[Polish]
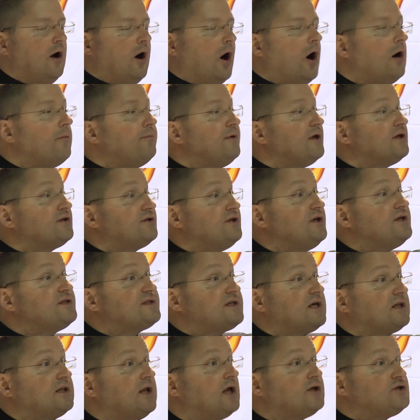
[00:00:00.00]

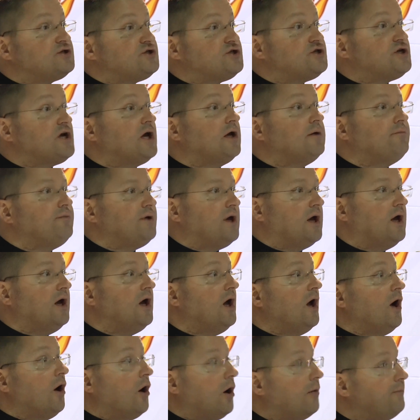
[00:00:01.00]
Obietnica dla Ciebie,
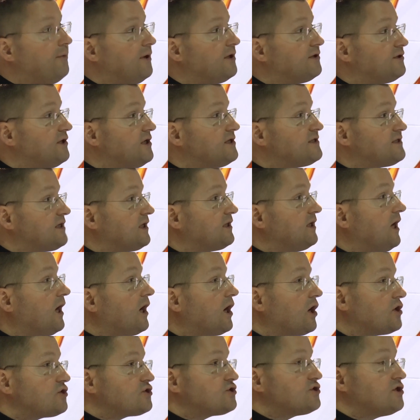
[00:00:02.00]
obietnica
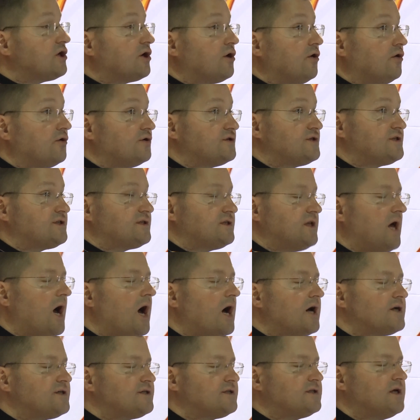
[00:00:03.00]
dla każdego z
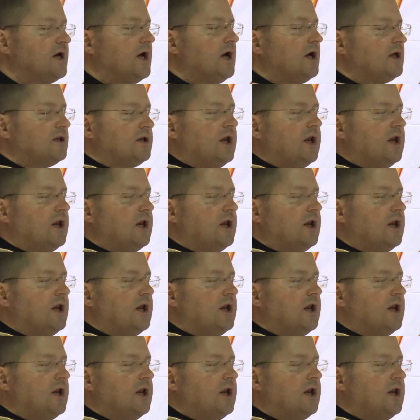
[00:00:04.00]
nas,